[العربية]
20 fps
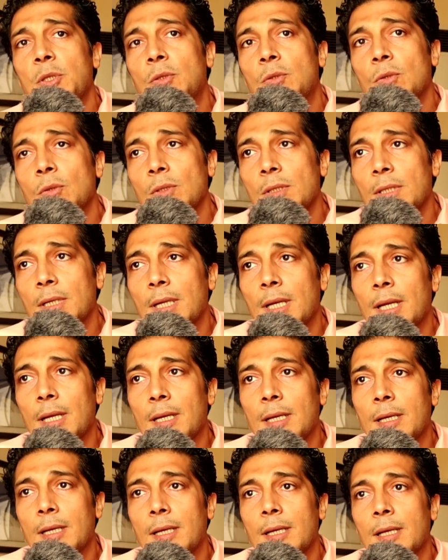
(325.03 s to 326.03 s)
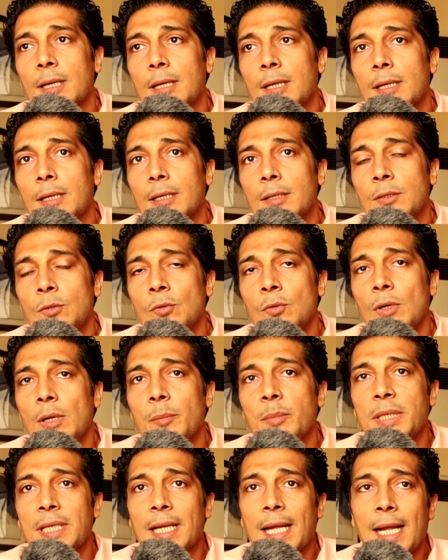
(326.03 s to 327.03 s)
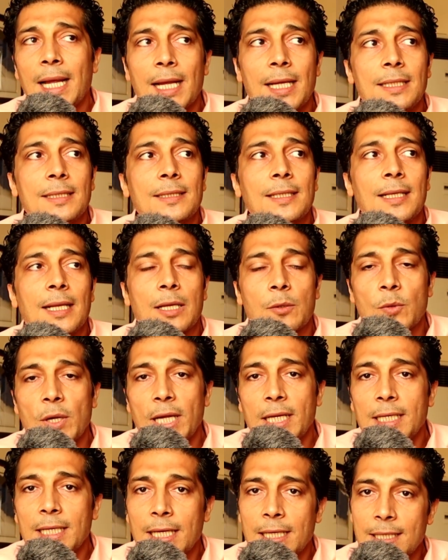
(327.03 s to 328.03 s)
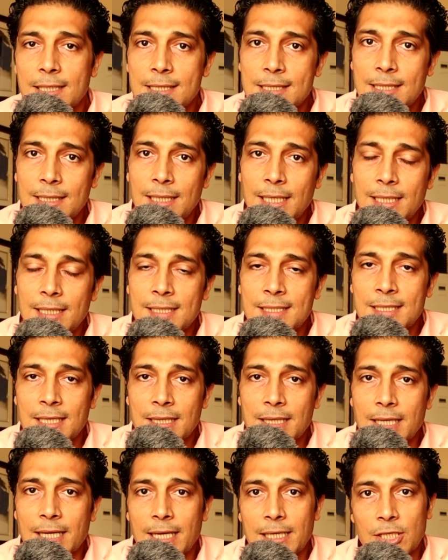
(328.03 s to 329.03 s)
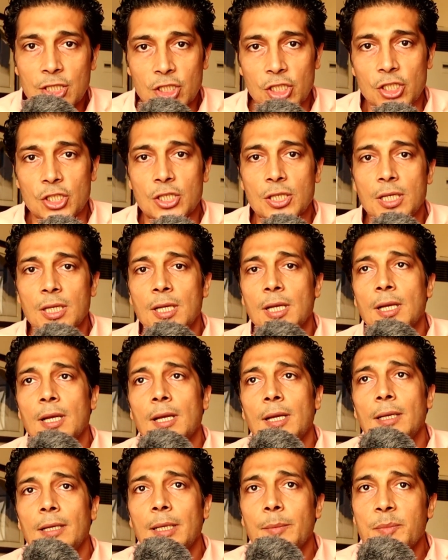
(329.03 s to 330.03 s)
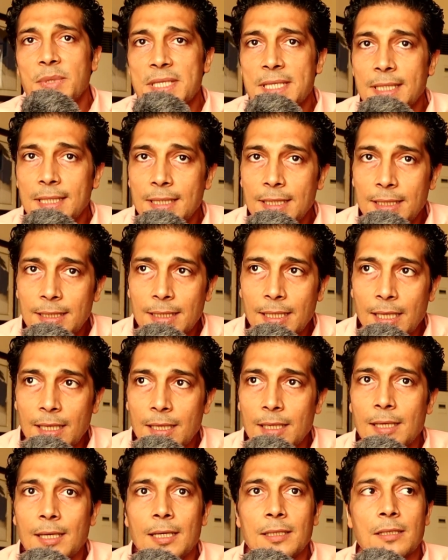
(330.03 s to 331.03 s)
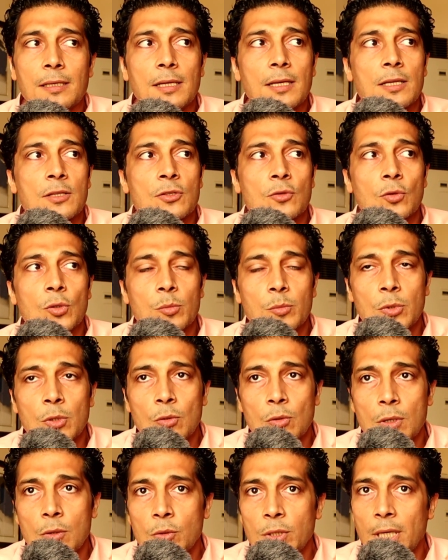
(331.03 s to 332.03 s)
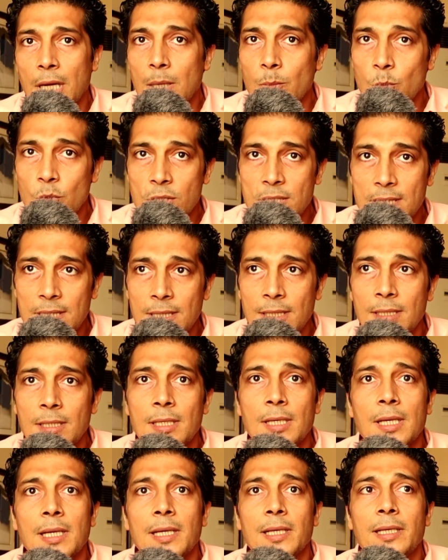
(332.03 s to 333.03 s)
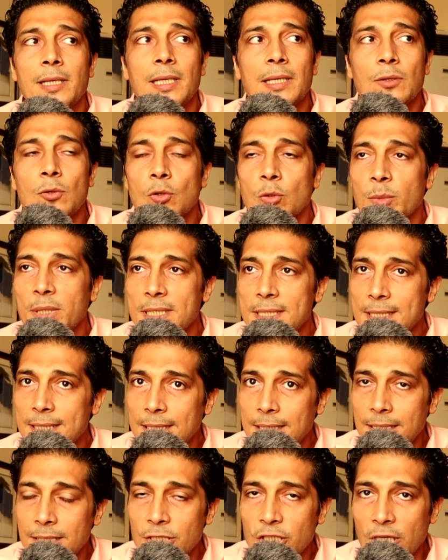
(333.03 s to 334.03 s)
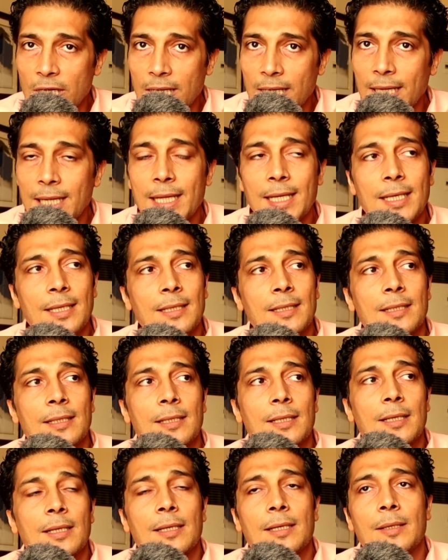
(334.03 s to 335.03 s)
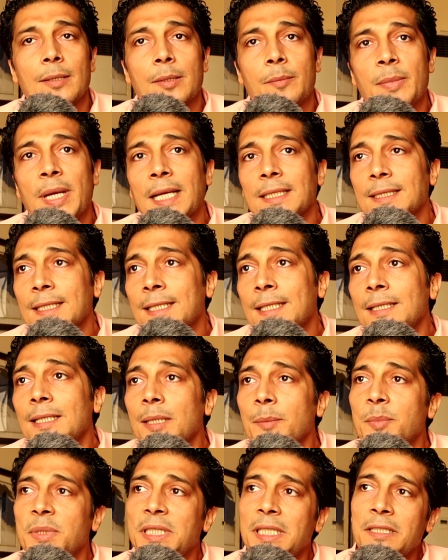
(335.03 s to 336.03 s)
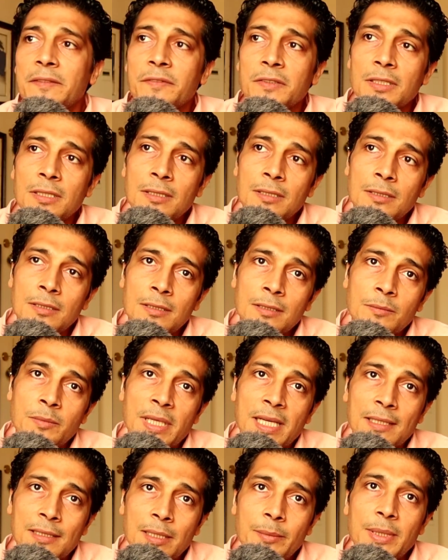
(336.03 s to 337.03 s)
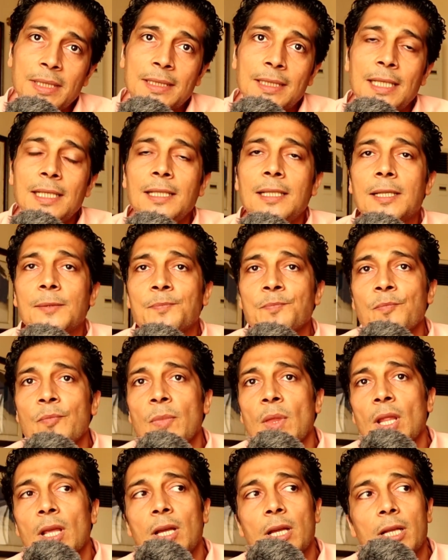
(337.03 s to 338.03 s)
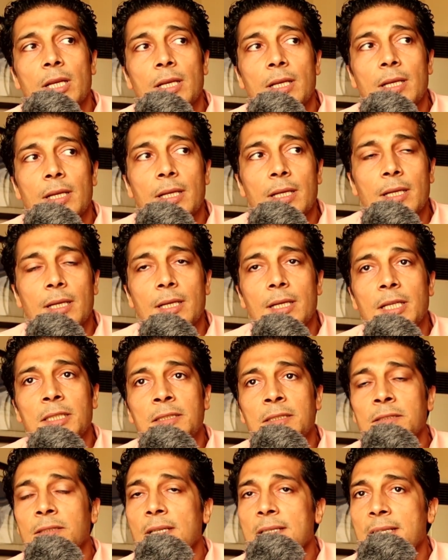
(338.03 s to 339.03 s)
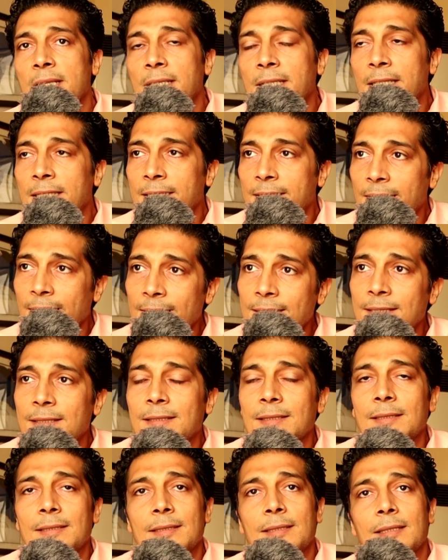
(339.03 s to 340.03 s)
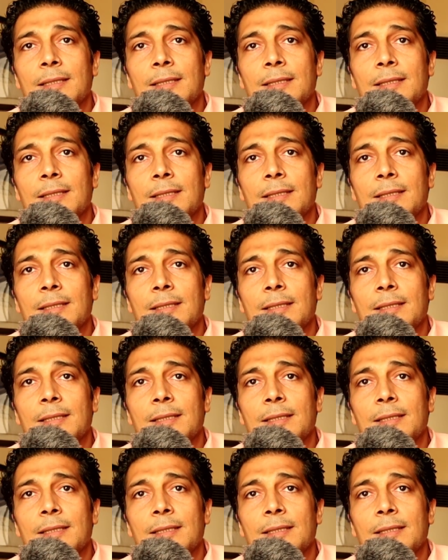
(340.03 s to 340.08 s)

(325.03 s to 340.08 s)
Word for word: بيكون آه نوع من أحد الأنواع اللي هنزلها لسيادتك على الشاشة الأمبسلين آه على رأسهم هو والأموكسي لينكوميسين شغال آه، بعد كده بيجي في المرتبة الثانية التتراسايكلينات